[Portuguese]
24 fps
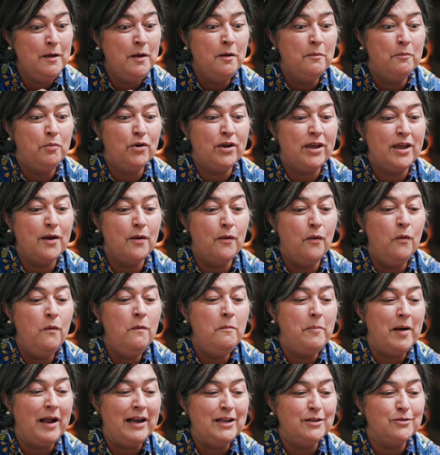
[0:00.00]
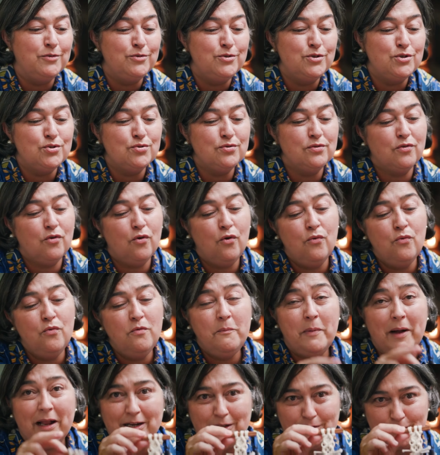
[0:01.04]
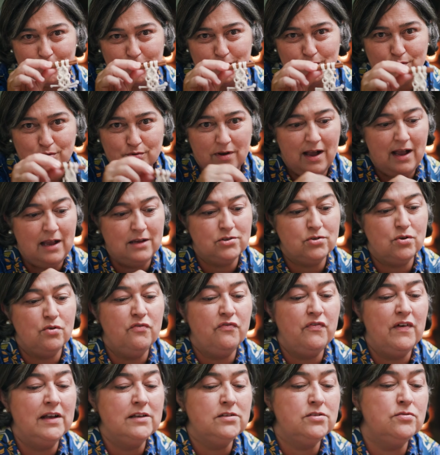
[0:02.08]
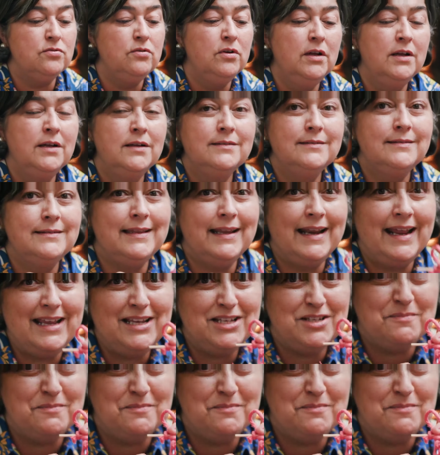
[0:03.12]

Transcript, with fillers: Porque um palito de churrasco, com um palito de churrasco, eu faço três